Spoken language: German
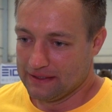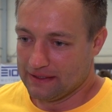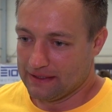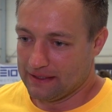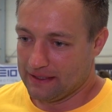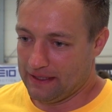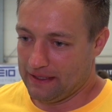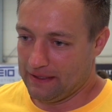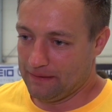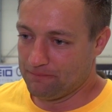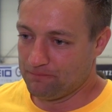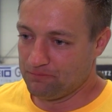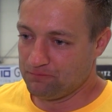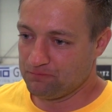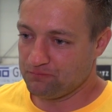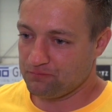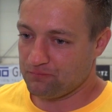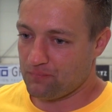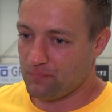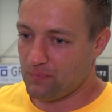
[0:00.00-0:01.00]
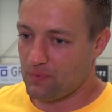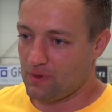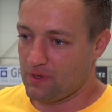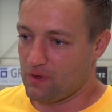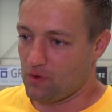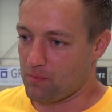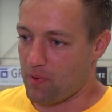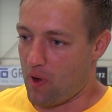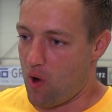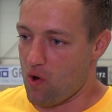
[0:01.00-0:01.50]
Ähm,
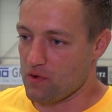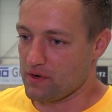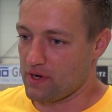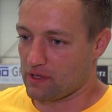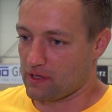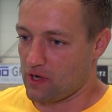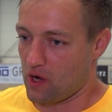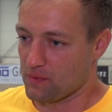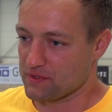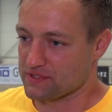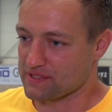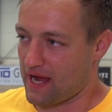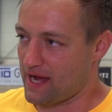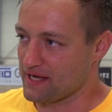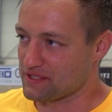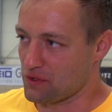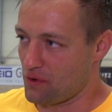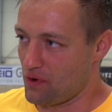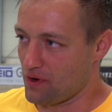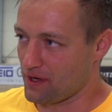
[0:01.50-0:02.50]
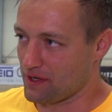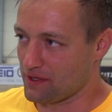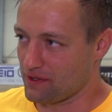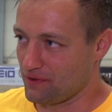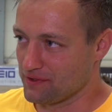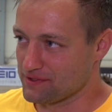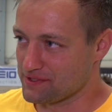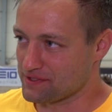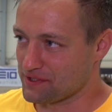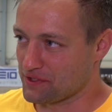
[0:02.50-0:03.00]
und brauchen dann, glaube ich, drei Tore in
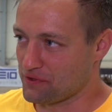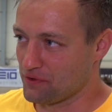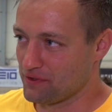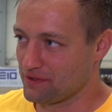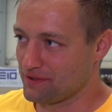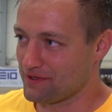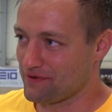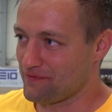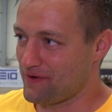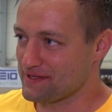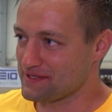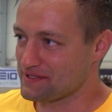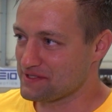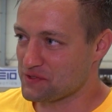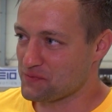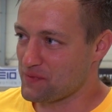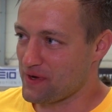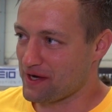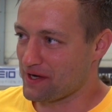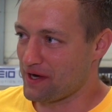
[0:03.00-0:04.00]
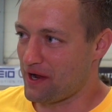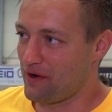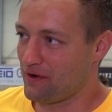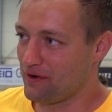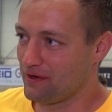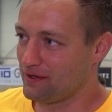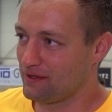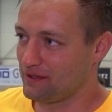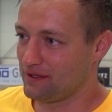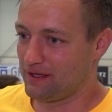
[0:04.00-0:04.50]
90 Sekunden, ich weiß es nicht mehr
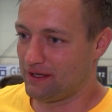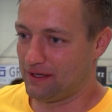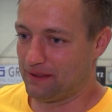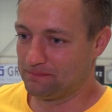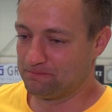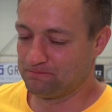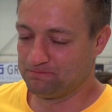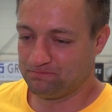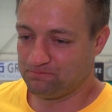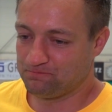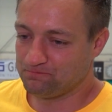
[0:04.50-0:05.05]
genau. Ähm,